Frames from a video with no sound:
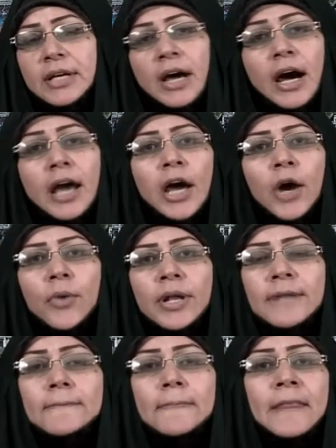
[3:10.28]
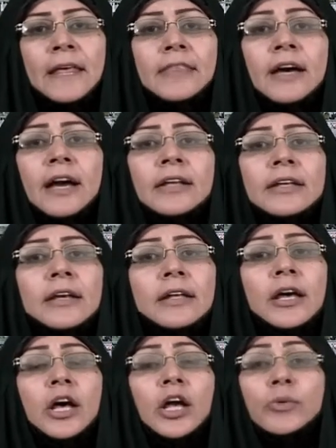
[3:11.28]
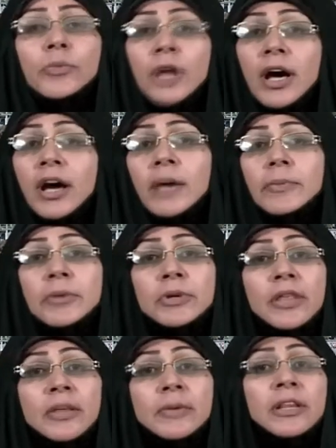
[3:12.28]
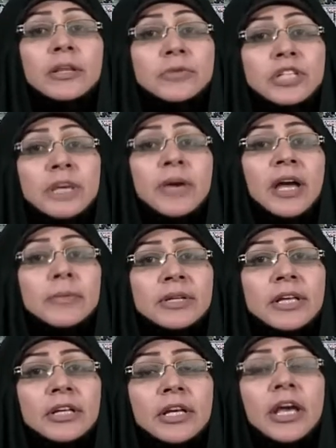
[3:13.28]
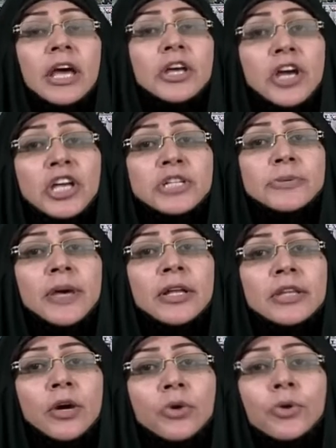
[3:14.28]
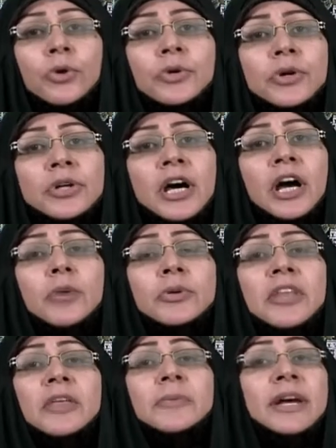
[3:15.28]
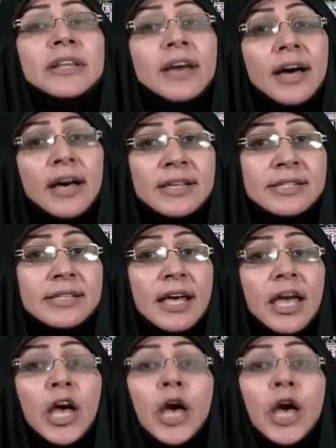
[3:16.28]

هاي أولا ثانيا المراقبة منظمات المجتمع المدني يجب أن تكون هناك منظمات خاصة